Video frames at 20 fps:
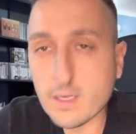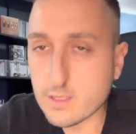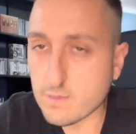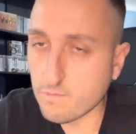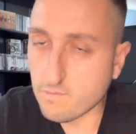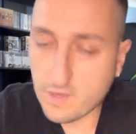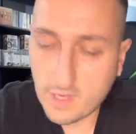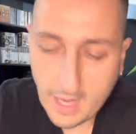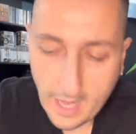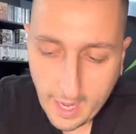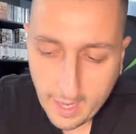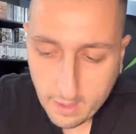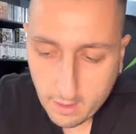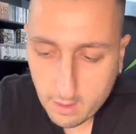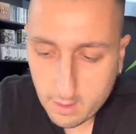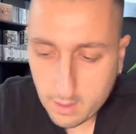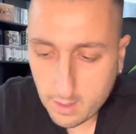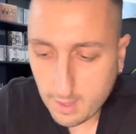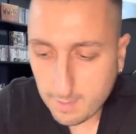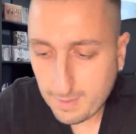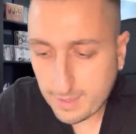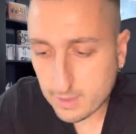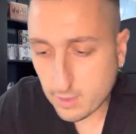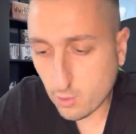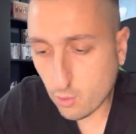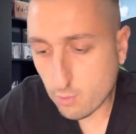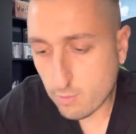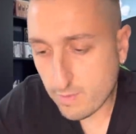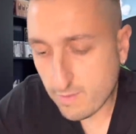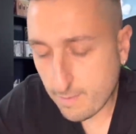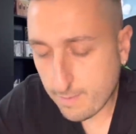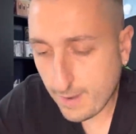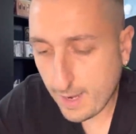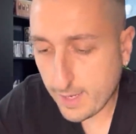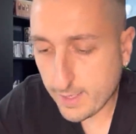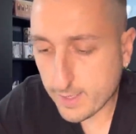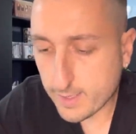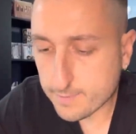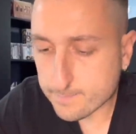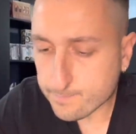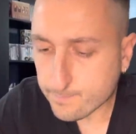Svilar, chiamatelo come vi pare,